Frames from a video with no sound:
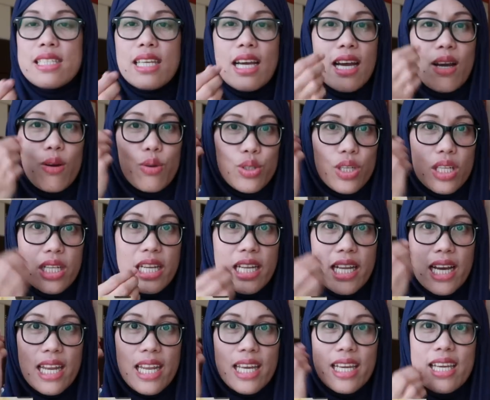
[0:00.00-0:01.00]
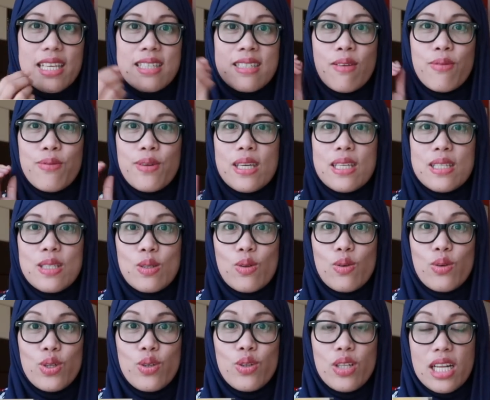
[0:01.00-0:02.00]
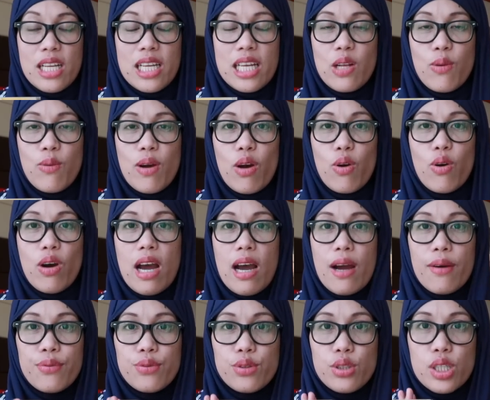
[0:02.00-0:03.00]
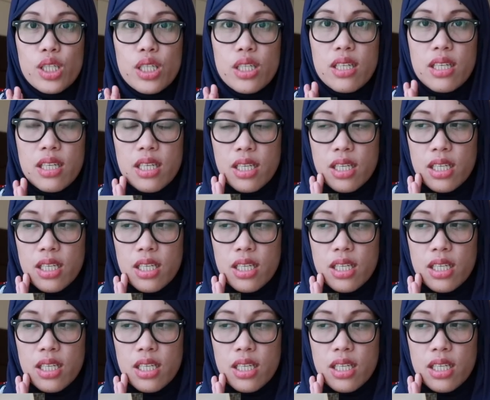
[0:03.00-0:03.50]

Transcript: saka ko siya nilalagay sa face ko yun ang ginawa ko after